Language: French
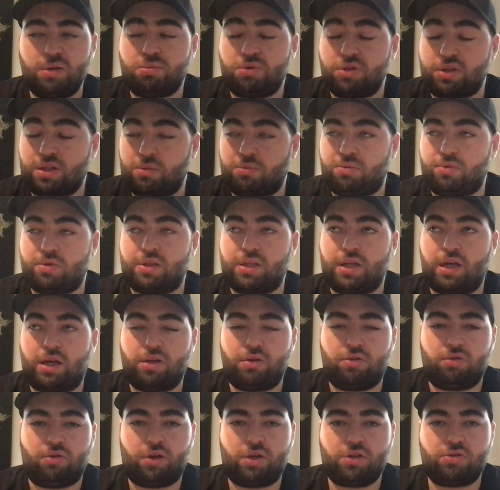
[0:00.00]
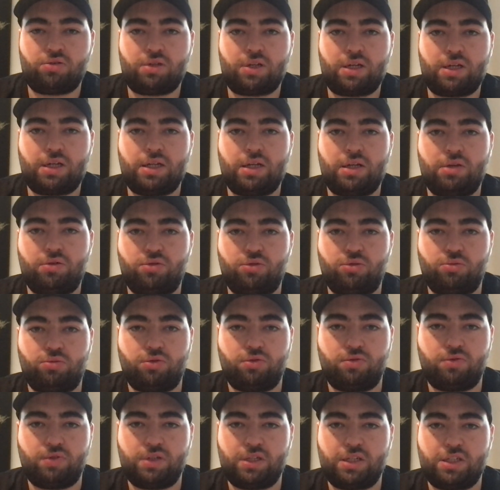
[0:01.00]
peut-être plus tard, on rajoutera
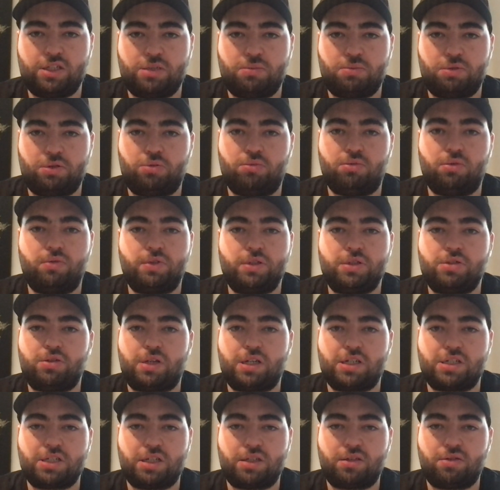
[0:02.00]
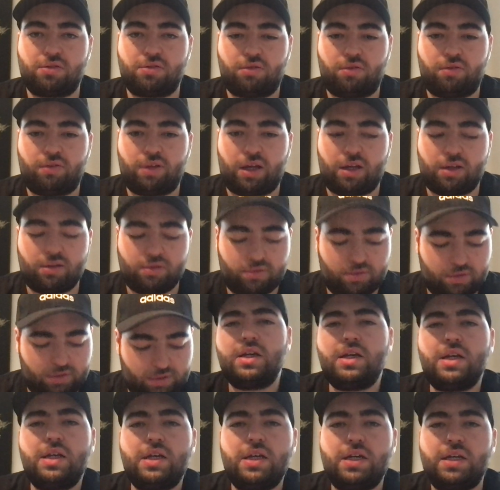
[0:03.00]
AEW, NJPW sur la chaîne, on verra.
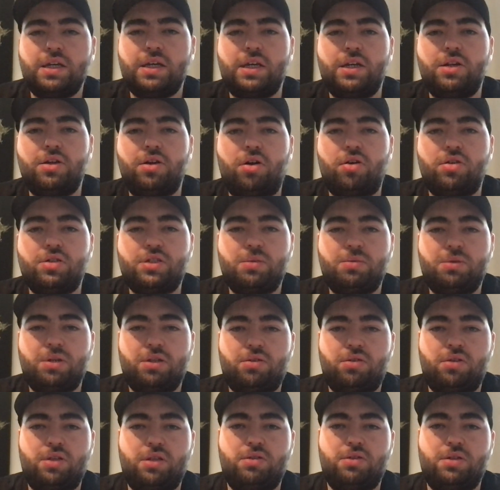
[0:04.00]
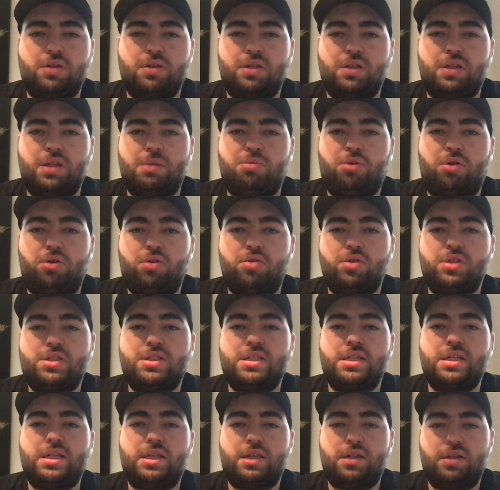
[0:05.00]
Il y aura aussi bientôt des
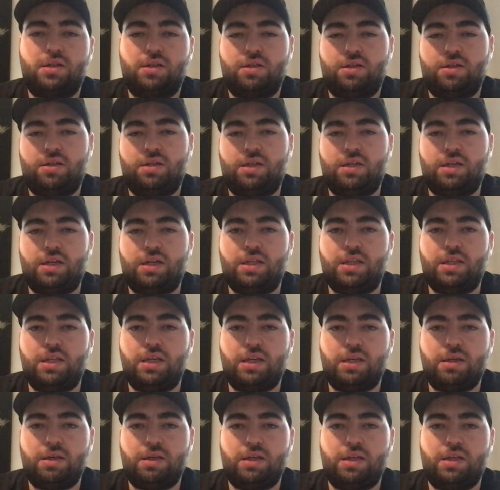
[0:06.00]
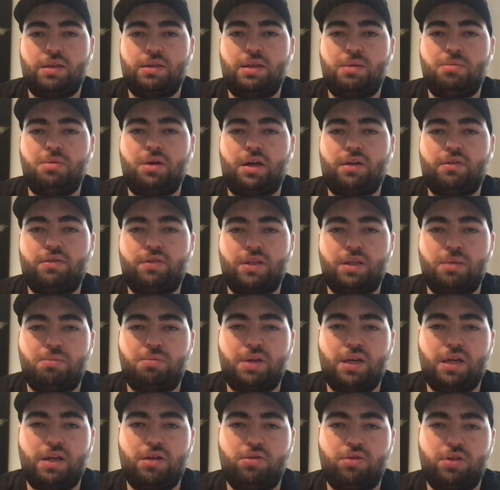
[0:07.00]
pronostics et des, débriefs briefs des
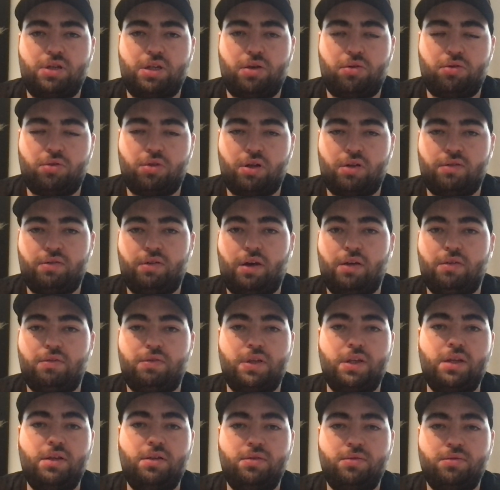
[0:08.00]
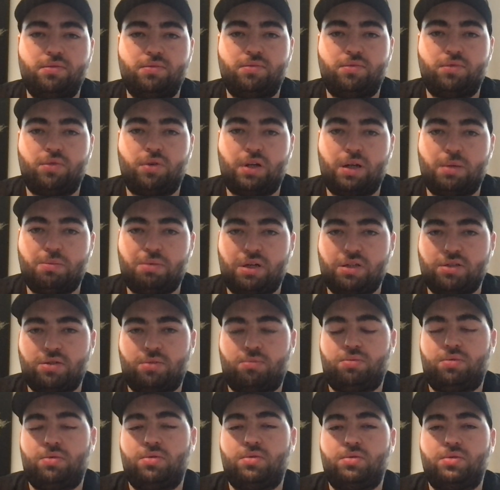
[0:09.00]
PLE qu'il y a eu dans la vraie vie. Donc là, par
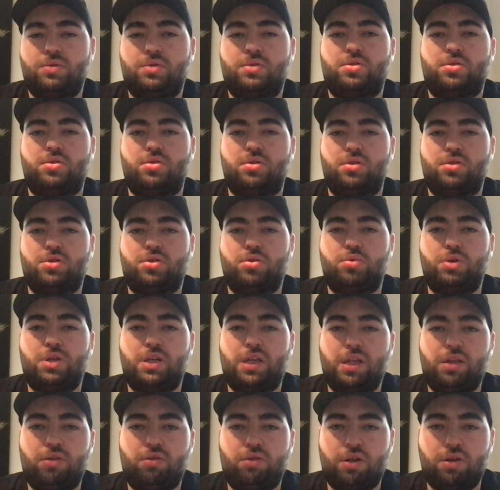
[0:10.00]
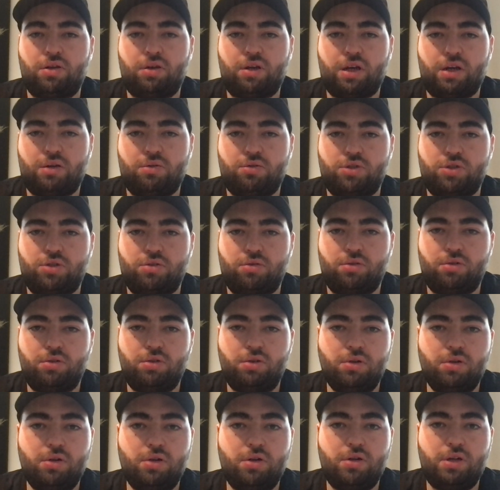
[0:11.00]
exemple, ce, week-end, on a eu Crown Jewel
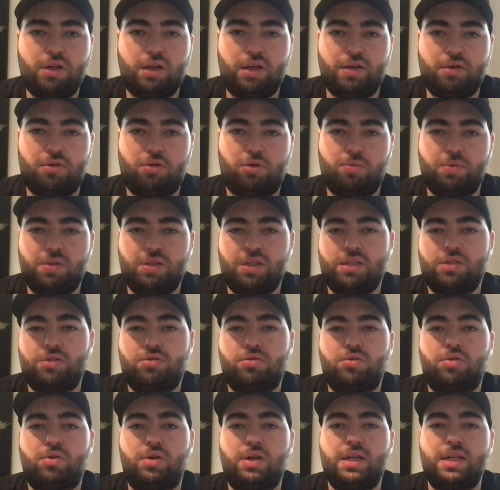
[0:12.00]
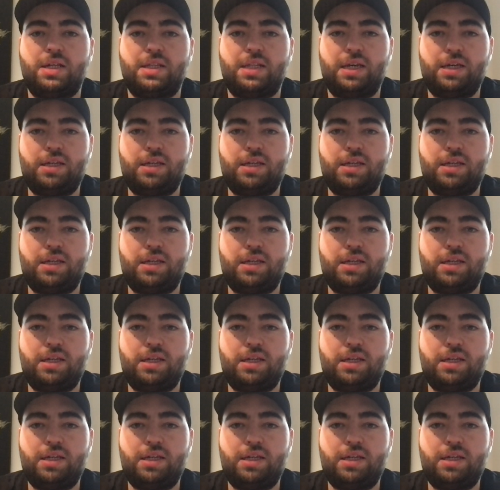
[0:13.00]
avec Roman Reigns contre LA